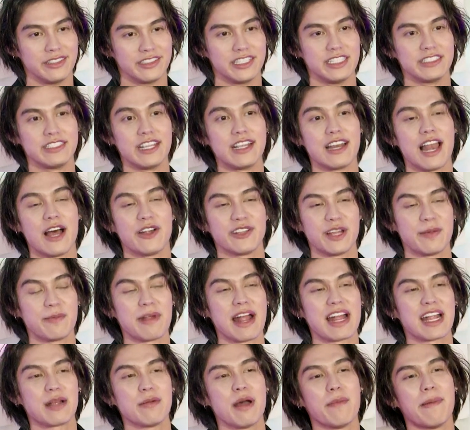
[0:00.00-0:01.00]
จริงๆเราทำ
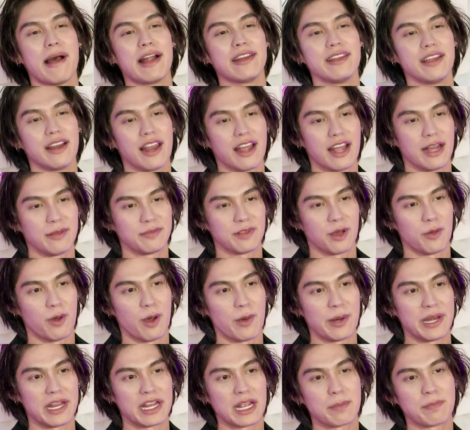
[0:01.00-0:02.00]
งานกันมาพักหนึ่งแล้วครับแต่
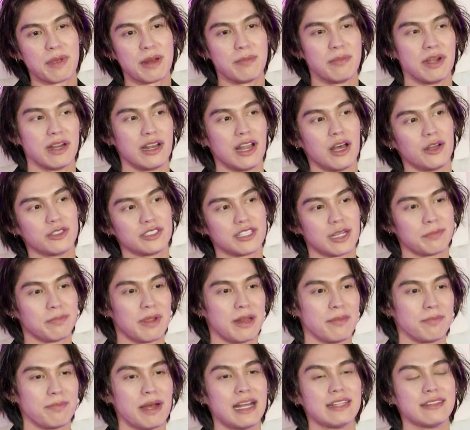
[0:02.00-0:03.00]
ว่าวันนี้ก็เป็นเหมือนเราจัด
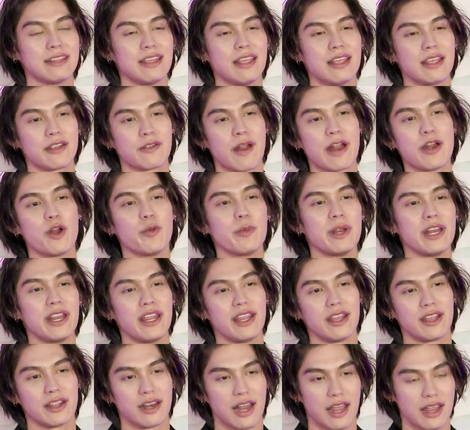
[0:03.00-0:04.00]
เป็นปาร์ตี้แกรนด์โอเพน
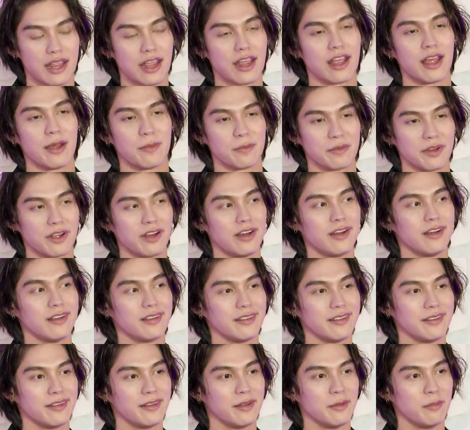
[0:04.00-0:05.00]
นิ่งอะไรเงี้ยครับก็
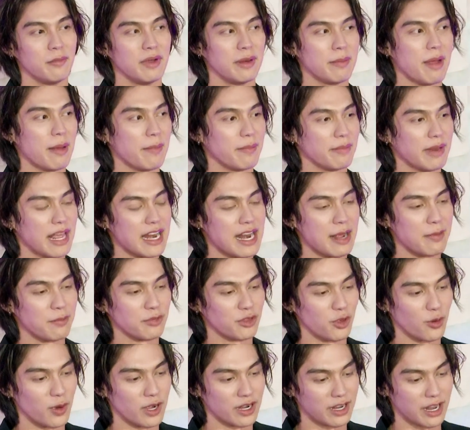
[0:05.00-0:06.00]
เหมือนแบบแนะ
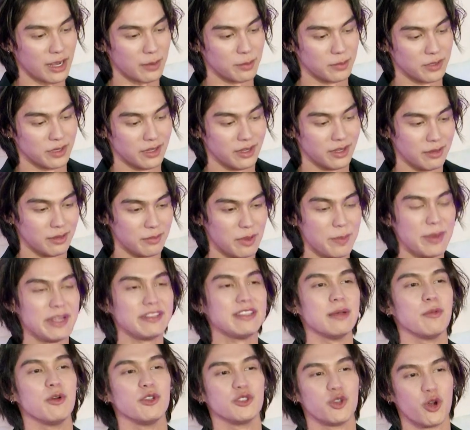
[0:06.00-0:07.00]
นำตัวกับ
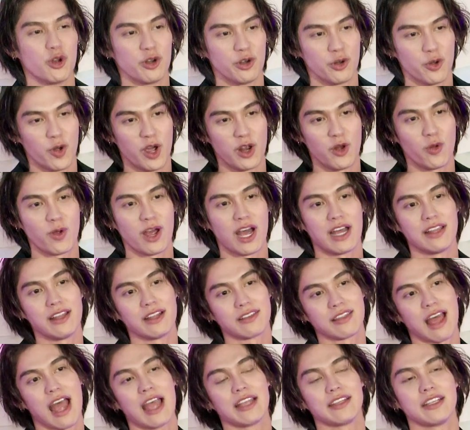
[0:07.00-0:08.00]
พี่ๆสื่อมวลชนด้วยลูกค้า
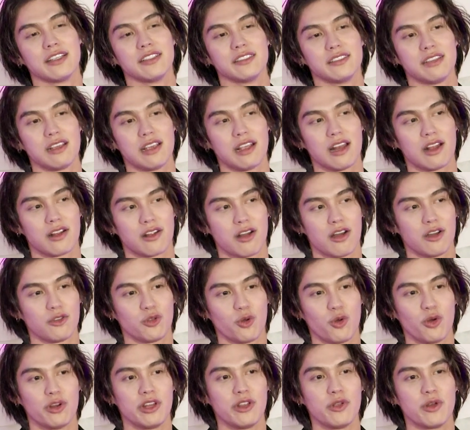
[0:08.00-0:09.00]
ต่างๆเเจนซี่แล้วก็
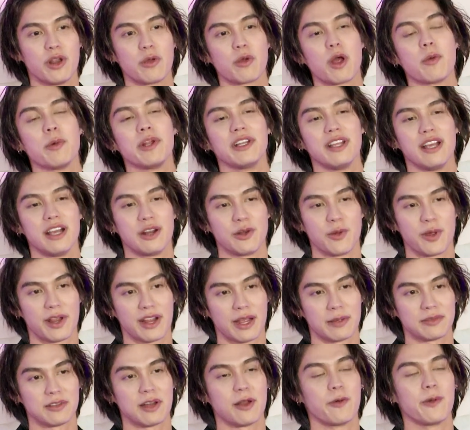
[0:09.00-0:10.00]
ทุกคนที่อยู่ในการบันเทิงด้วย
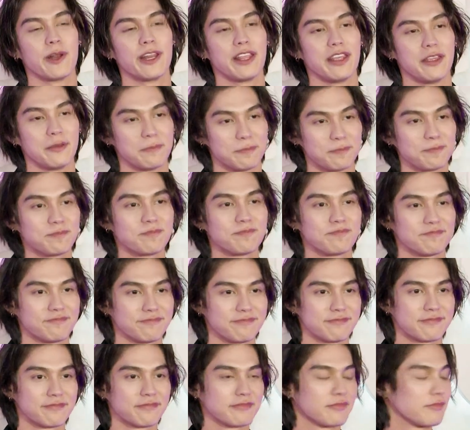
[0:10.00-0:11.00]
ครับสำหรับวันนี้เป็นยังไงบ้า
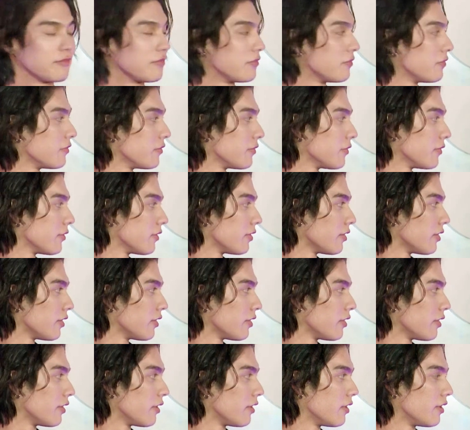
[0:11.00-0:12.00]
งค่ายนี้จะเกี่ยวกับอะไรยั
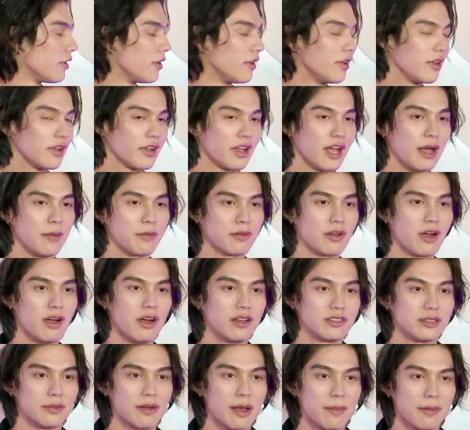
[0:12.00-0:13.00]
งไงบ้างครับก็
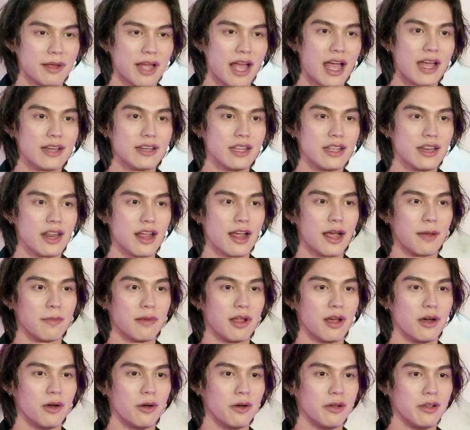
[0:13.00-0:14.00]
สำหรับค่ายนี้นะครับ
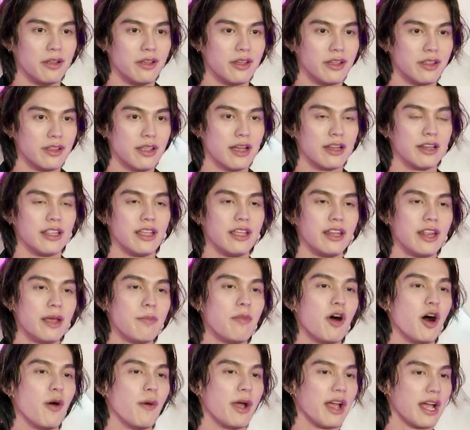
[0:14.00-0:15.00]
เราอย่างที่ได้
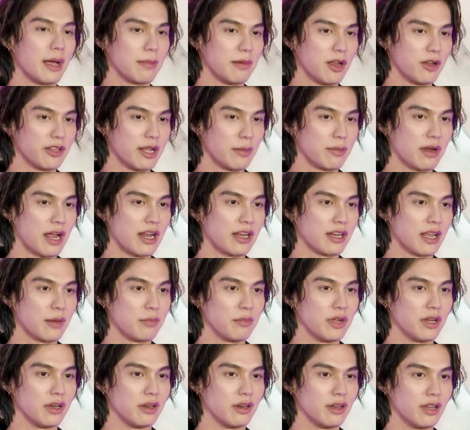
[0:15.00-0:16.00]
บอกไว้ครับเราทำงานกัน
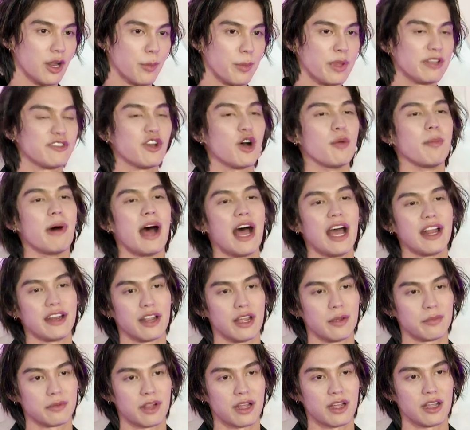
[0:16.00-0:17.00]
เหมือน เรามี2พาร์ท
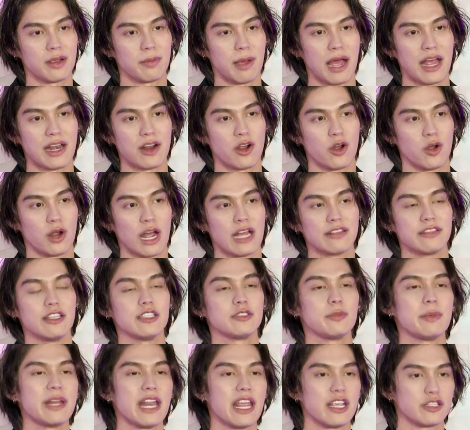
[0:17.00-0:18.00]
ครับก็คือพาร์ทของ
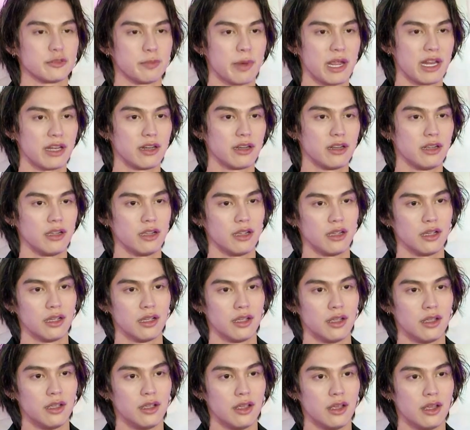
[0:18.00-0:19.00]
artist management คือ
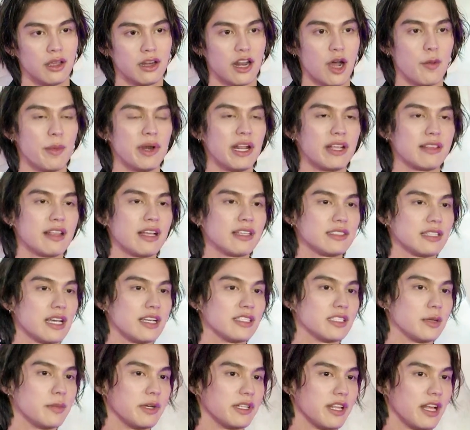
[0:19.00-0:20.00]
เราไม่ได้ตั้งใจ
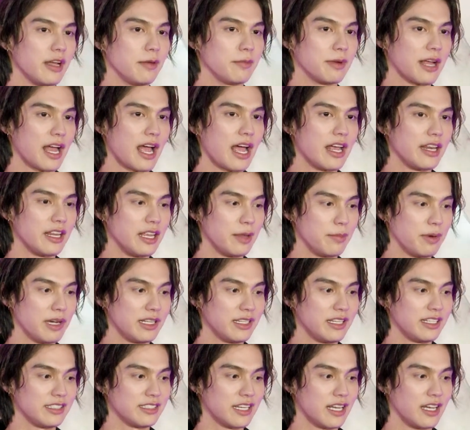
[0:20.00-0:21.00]
จะมาทาค่ายนี้ เพื่
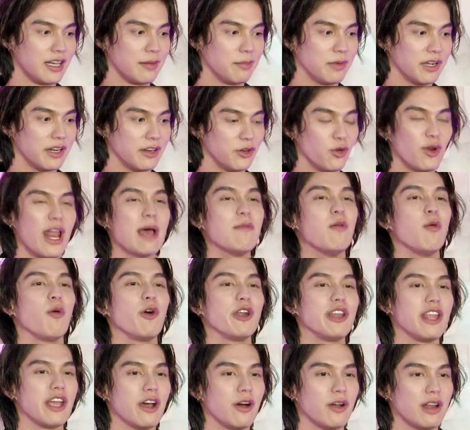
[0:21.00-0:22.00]
อที่จะเหมือนดูแลผม
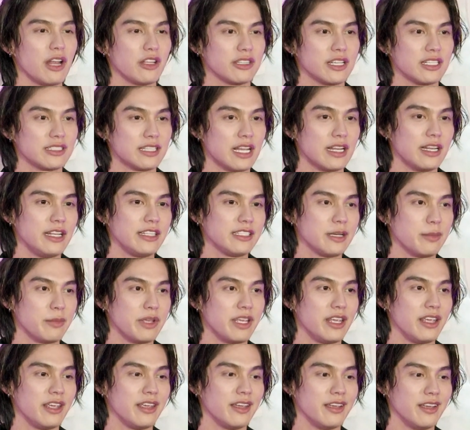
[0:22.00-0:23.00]
คนว เราตั้งใจที่จะ
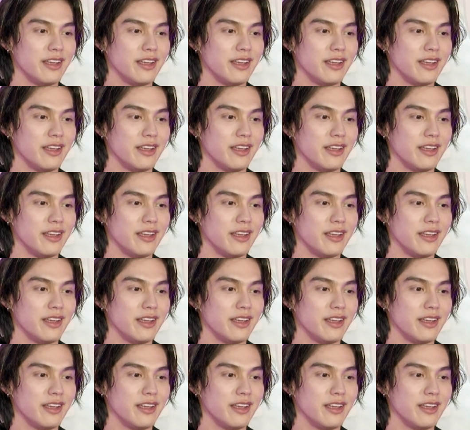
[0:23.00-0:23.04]
มี